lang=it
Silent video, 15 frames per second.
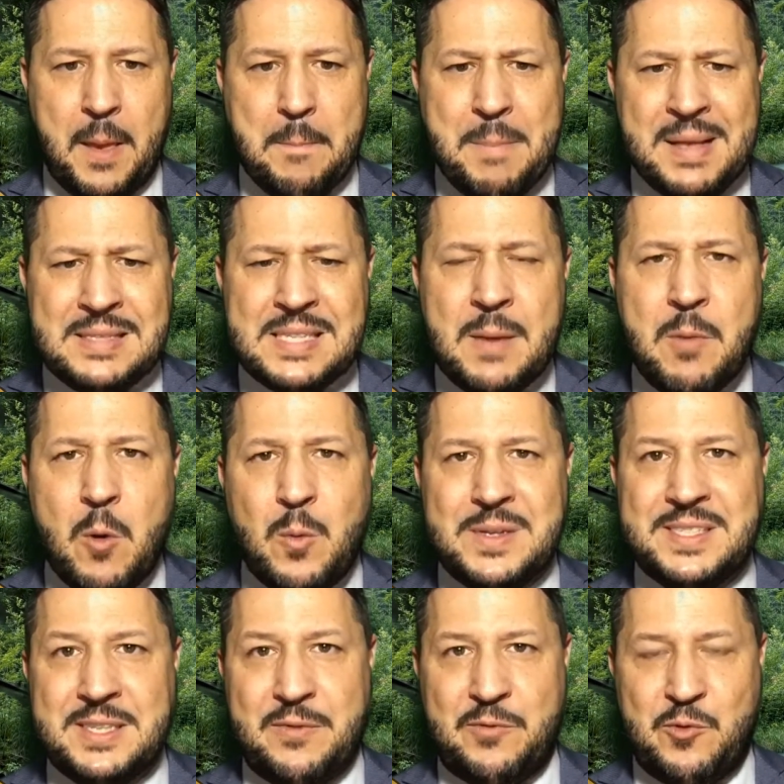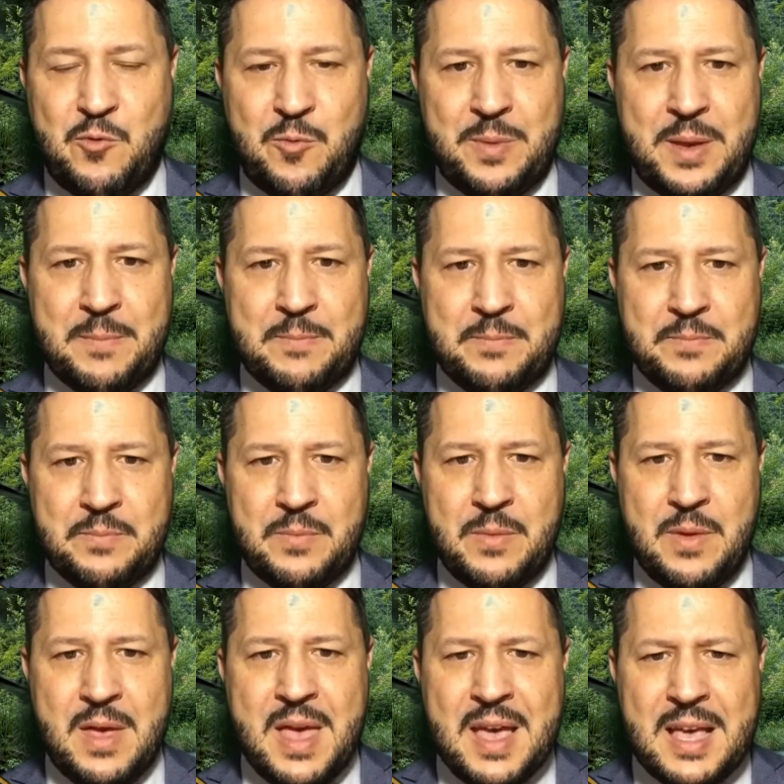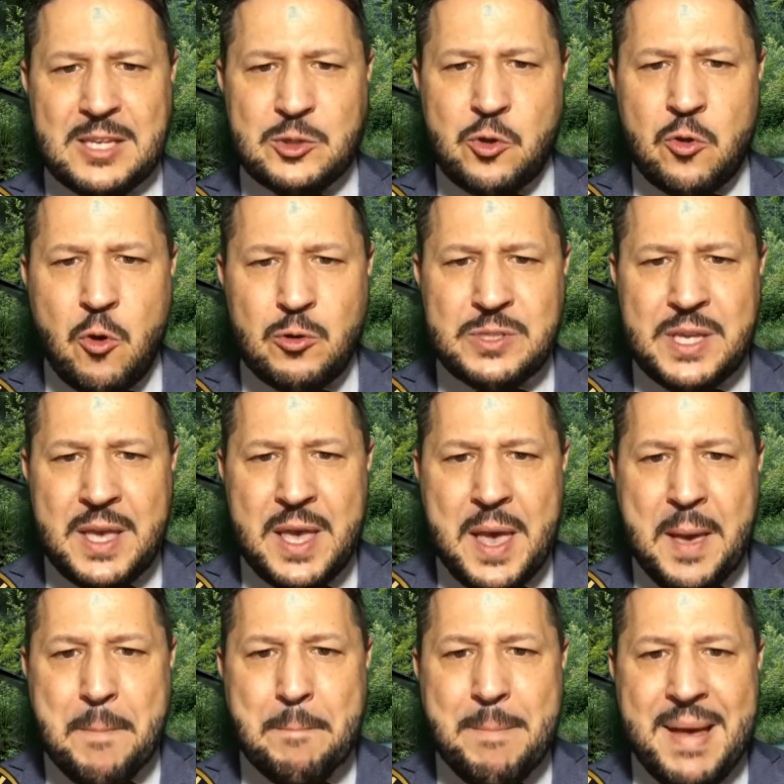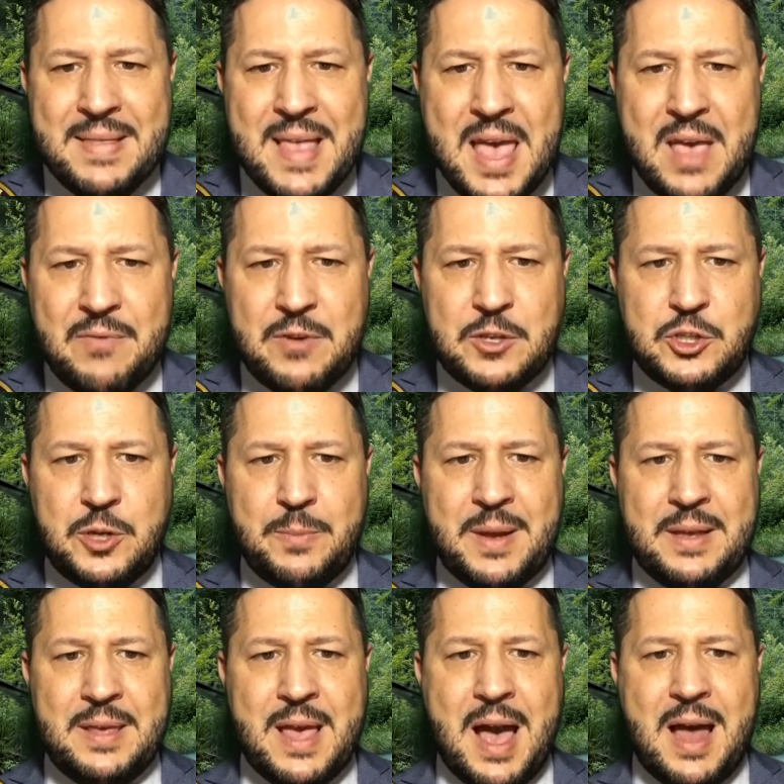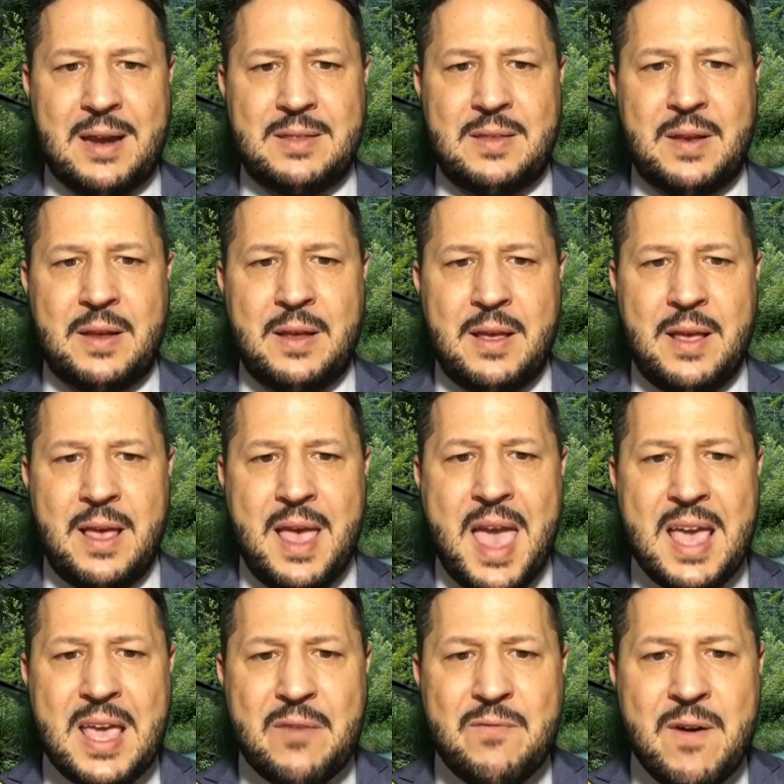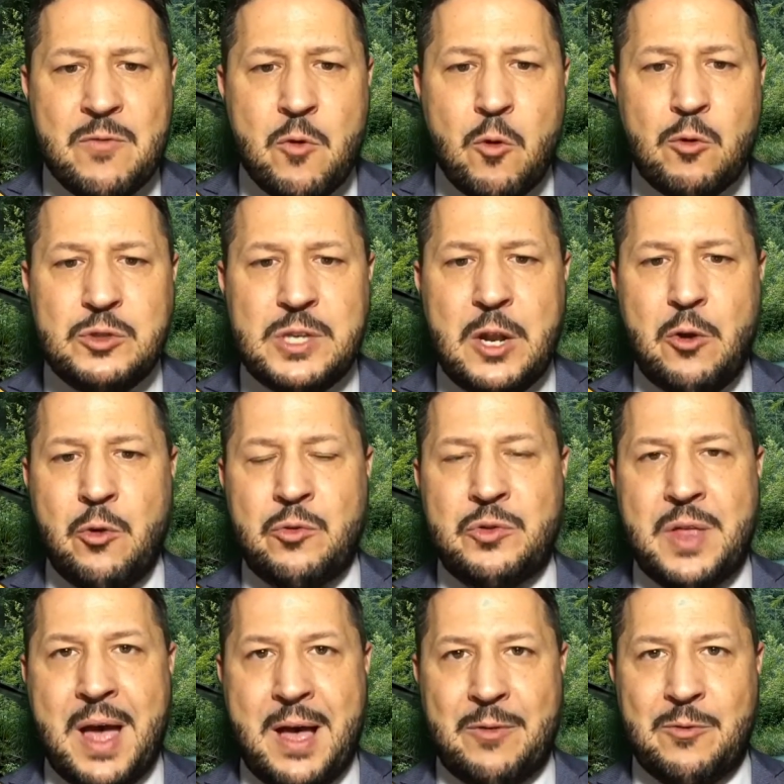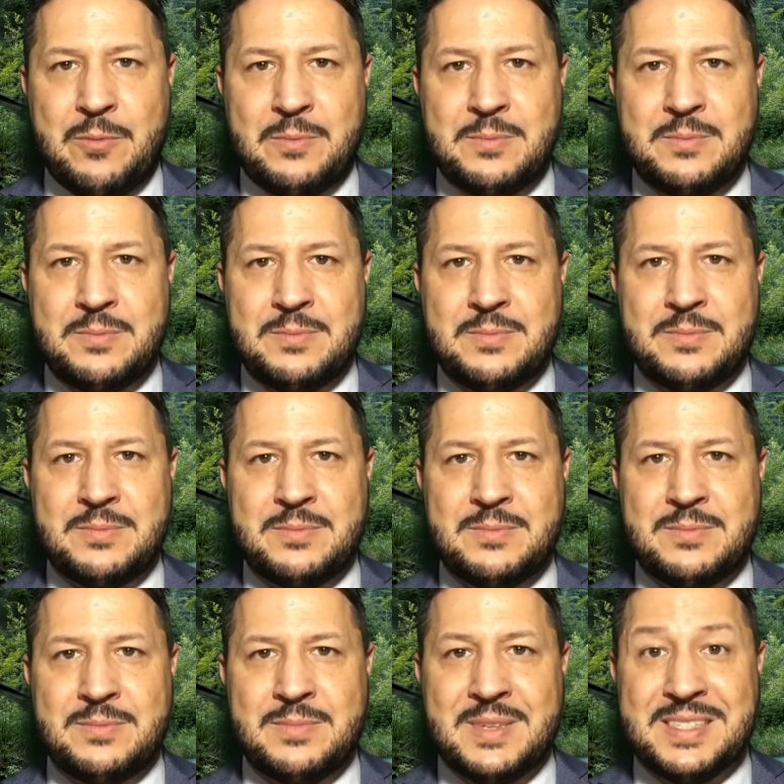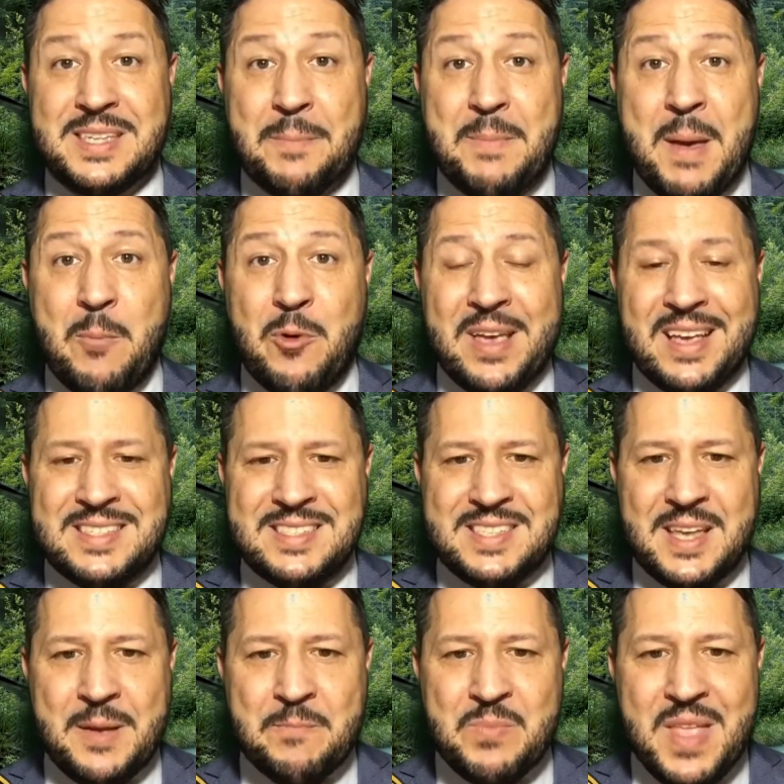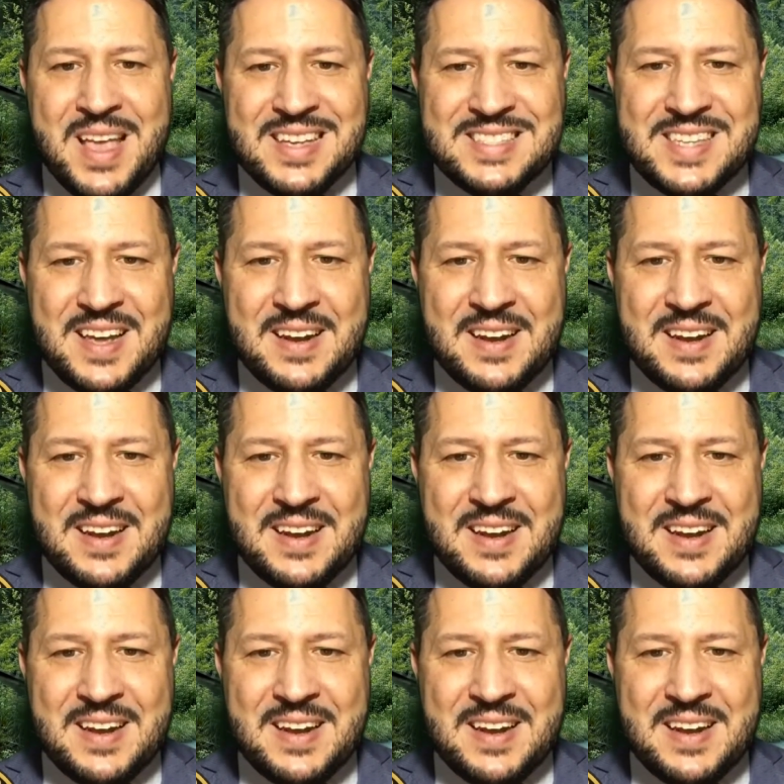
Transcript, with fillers: Pensiamo a questi fiumi, che sono così benefici per gli altri e che vanno così lontano. Sappiamo che essi si